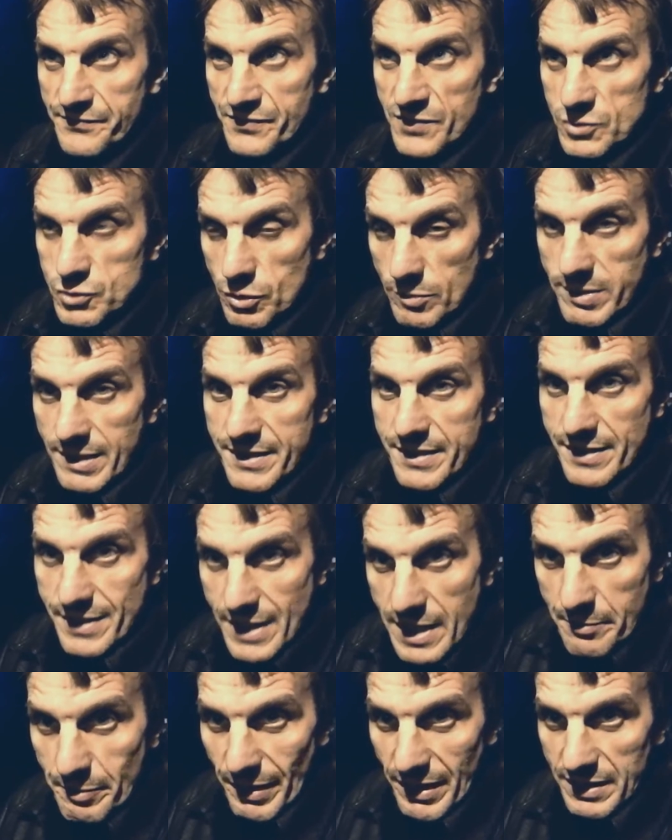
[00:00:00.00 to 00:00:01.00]
Чтобы не
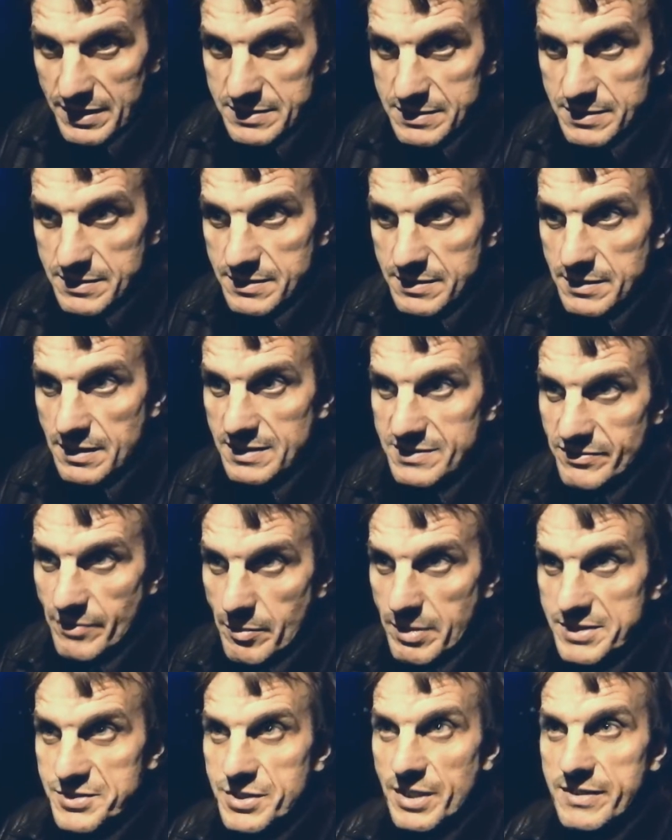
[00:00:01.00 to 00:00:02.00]
рыпались,
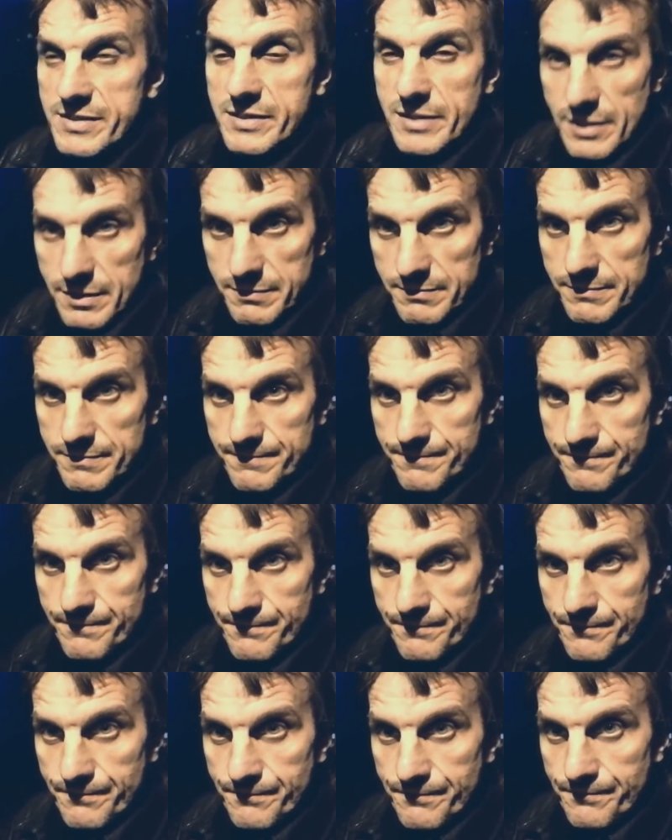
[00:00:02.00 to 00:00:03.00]
освобождать Крым.
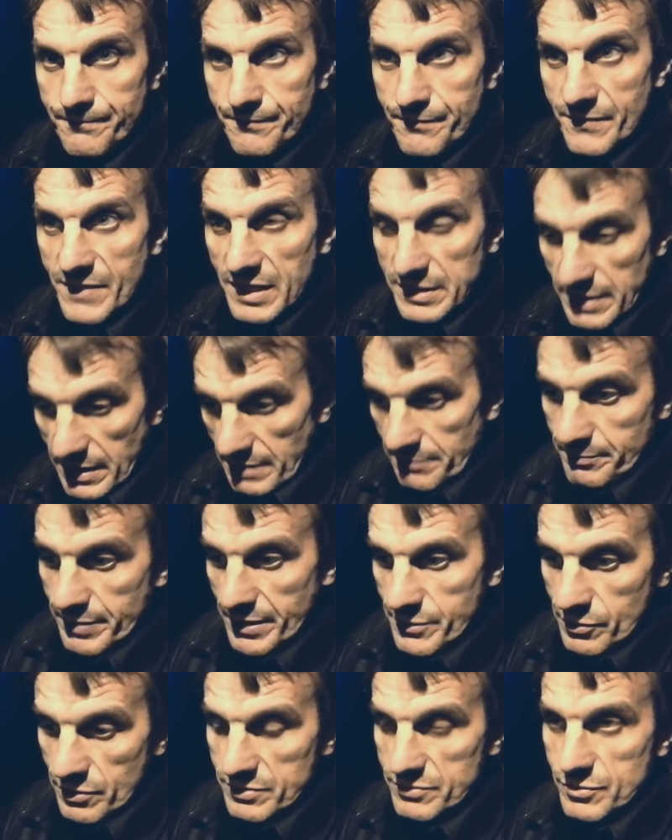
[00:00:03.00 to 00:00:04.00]
Когда
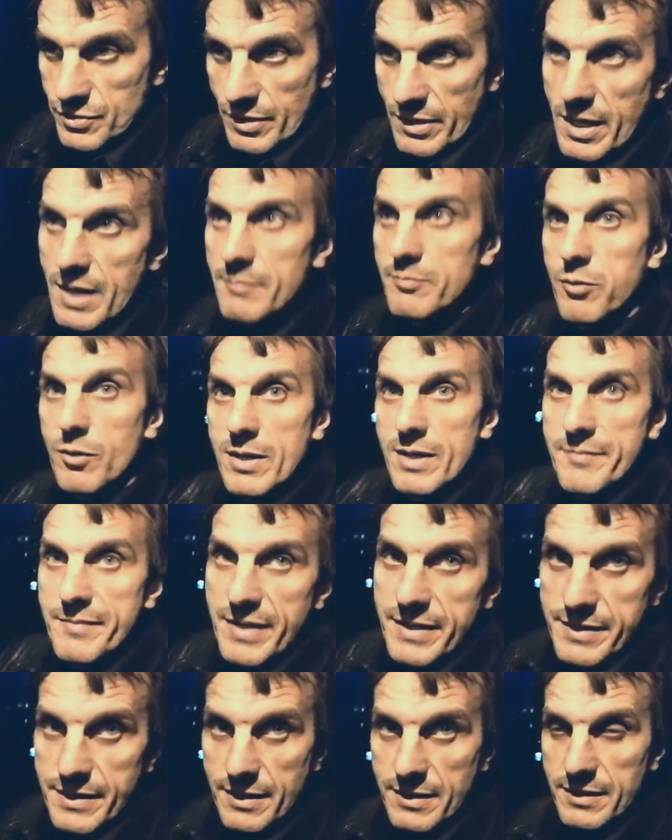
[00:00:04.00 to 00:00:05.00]
придет другая,
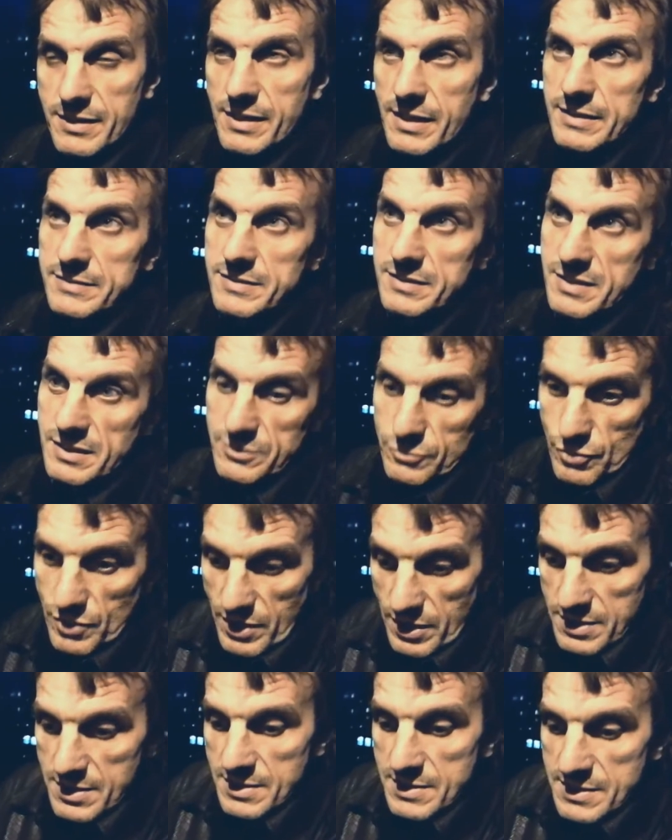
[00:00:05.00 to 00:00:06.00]
более-менее какая-то,
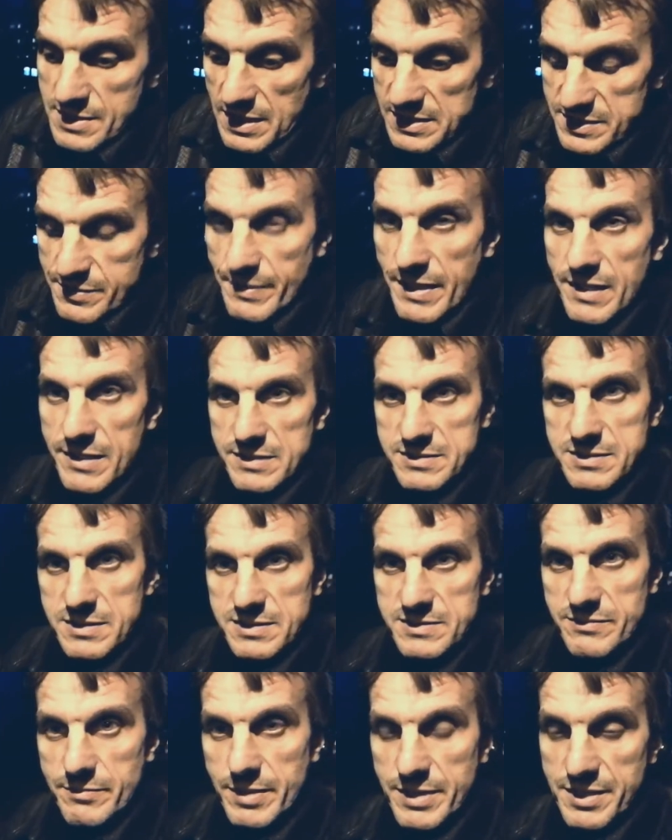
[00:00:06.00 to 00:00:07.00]
которая осмелится
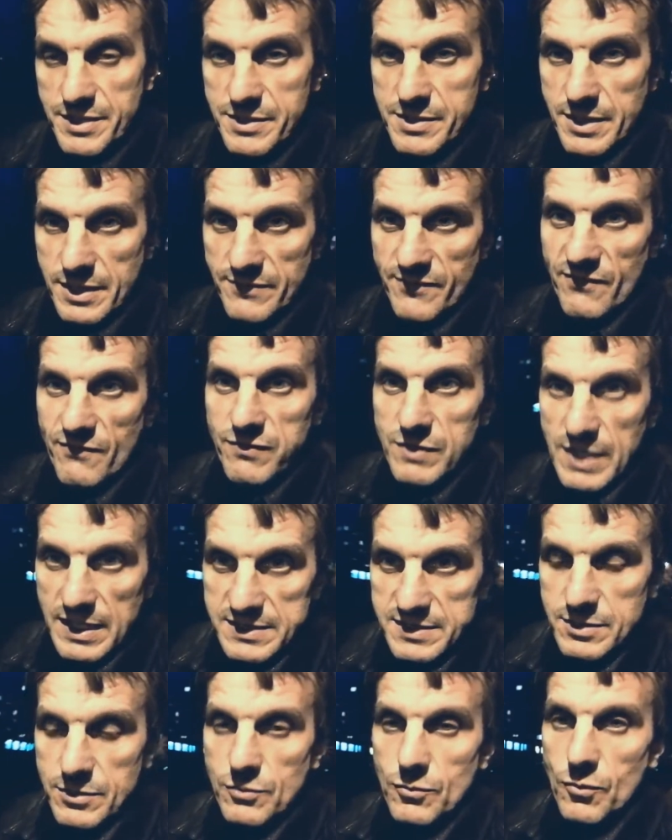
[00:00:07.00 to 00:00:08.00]
освободить Крым,
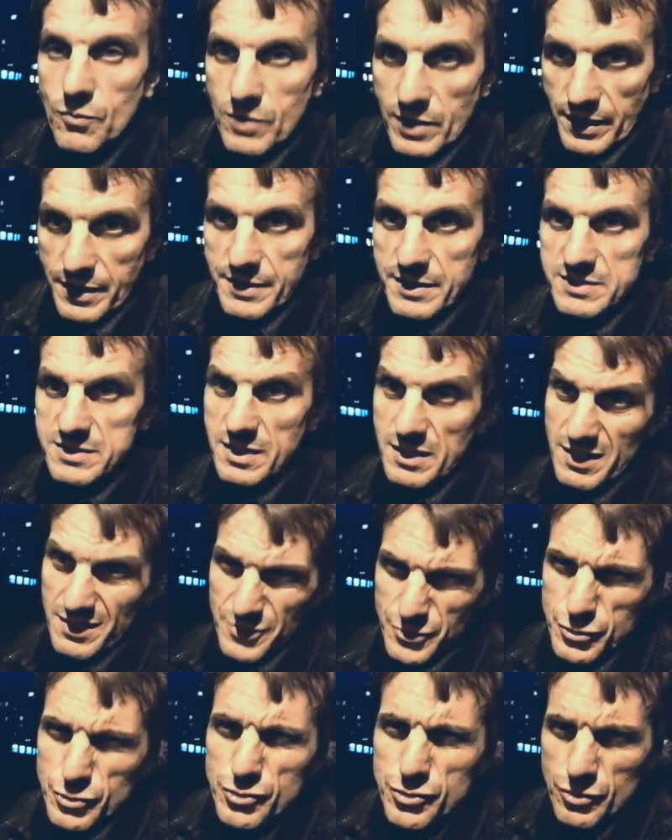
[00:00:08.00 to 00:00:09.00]
власть украинская,
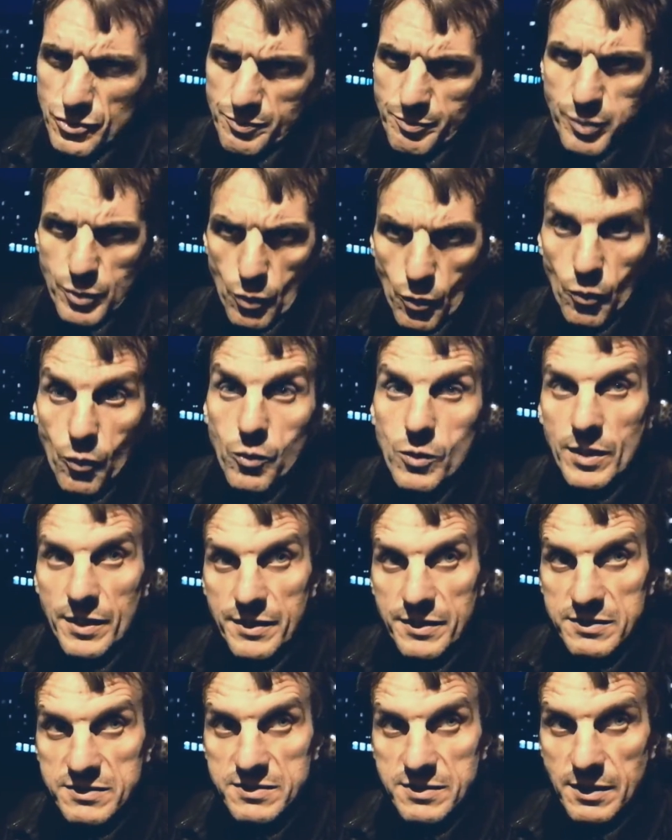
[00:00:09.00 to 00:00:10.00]
чуть-чуть
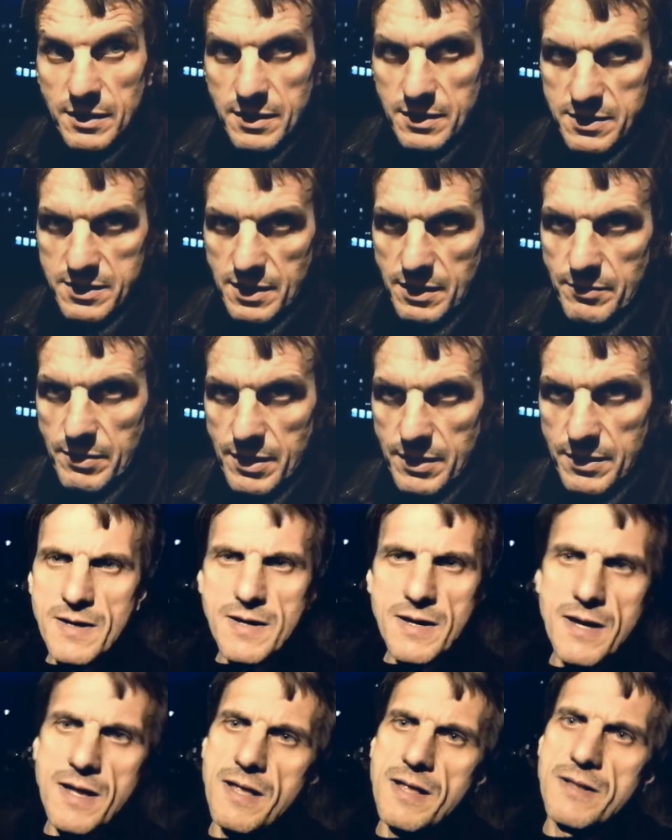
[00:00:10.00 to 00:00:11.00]
проукраинская хотя бы.
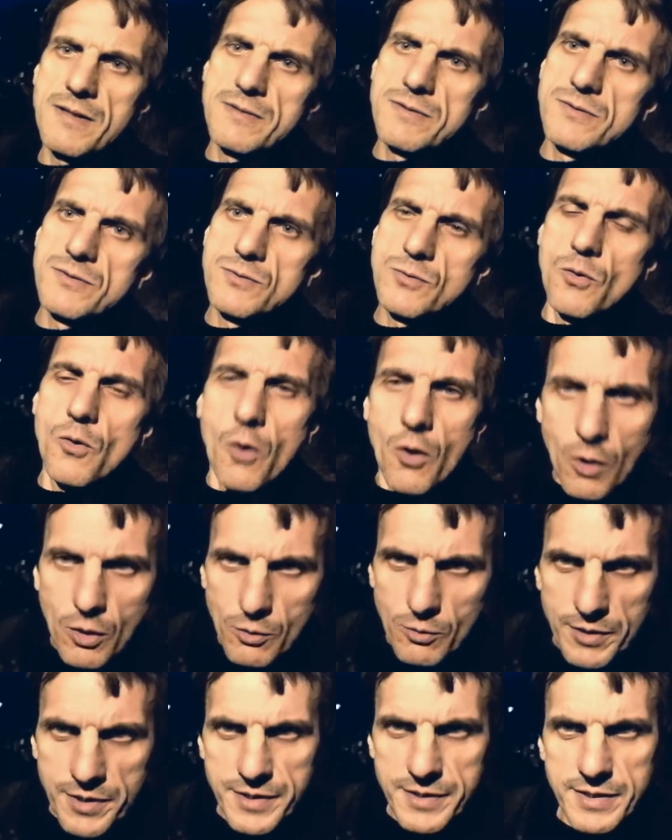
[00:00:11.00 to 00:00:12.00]
А
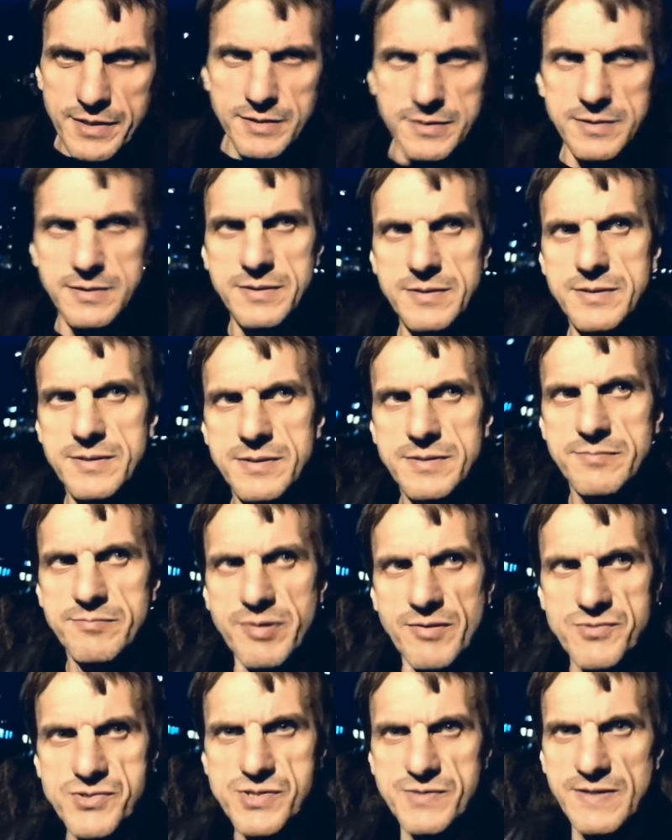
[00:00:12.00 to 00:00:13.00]
олюхи
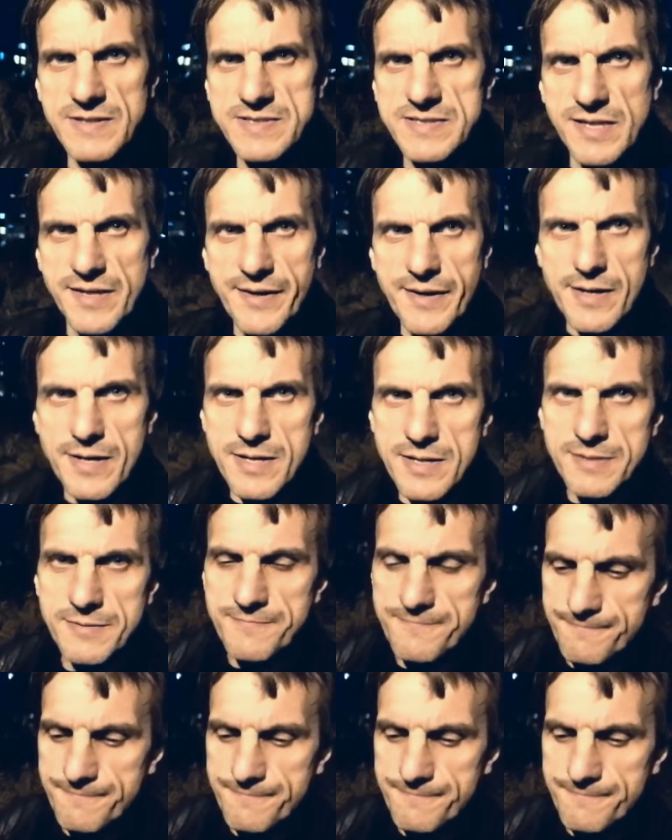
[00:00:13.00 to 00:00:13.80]
бывшего царя